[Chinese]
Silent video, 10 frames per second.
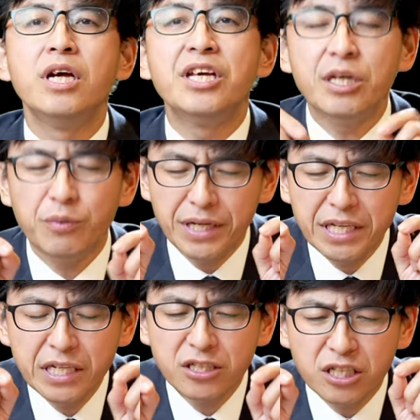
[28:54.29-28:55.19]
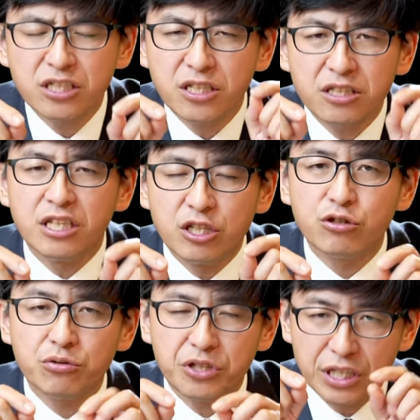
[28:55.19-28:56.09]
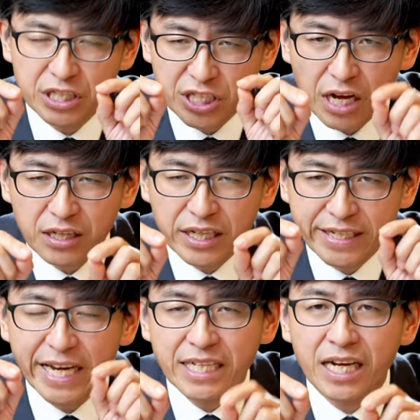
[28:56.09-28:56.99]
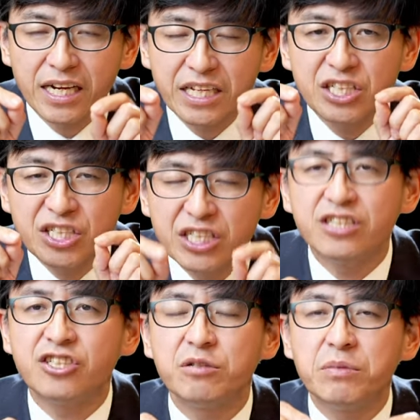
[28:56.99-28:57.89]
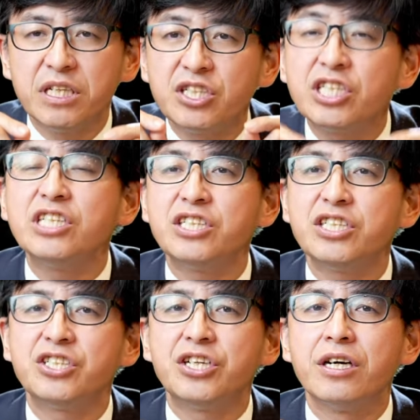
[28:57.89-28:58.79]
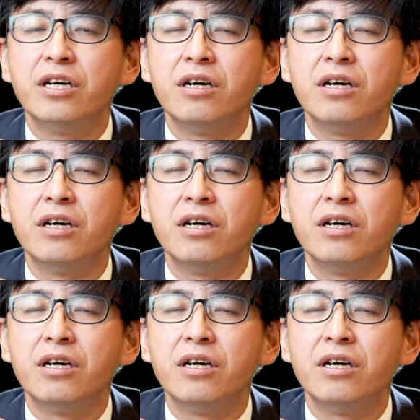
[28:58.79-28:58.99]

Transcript: 因为一个真正得救的人，上帝给他了一个新的生命和新的性情，